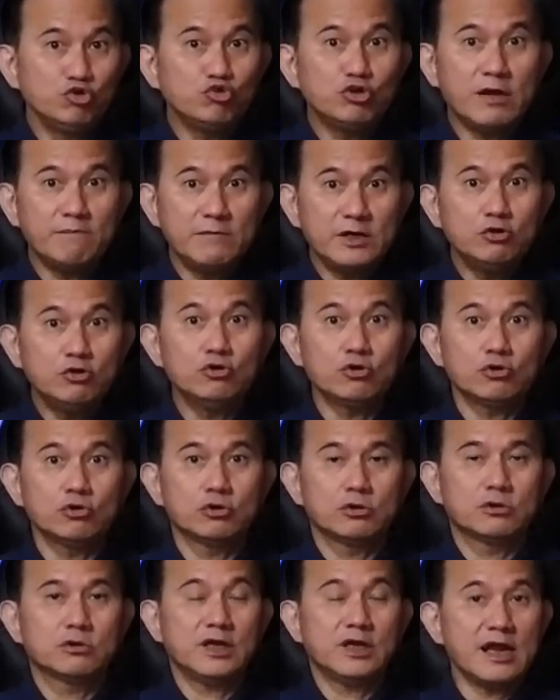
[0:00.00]
sudah
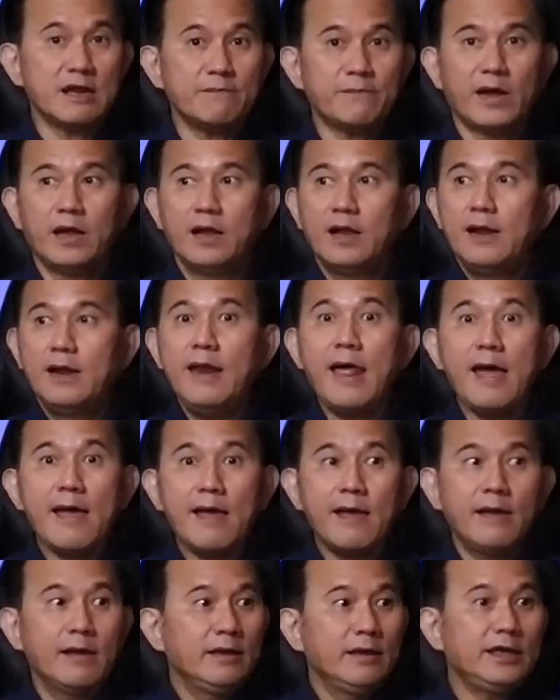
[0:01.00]
menurun. Kenapa?
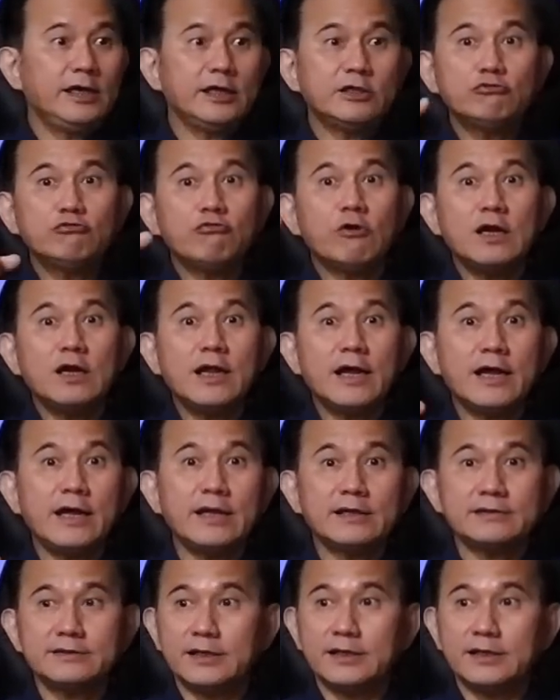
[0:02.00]
Lah, itu anak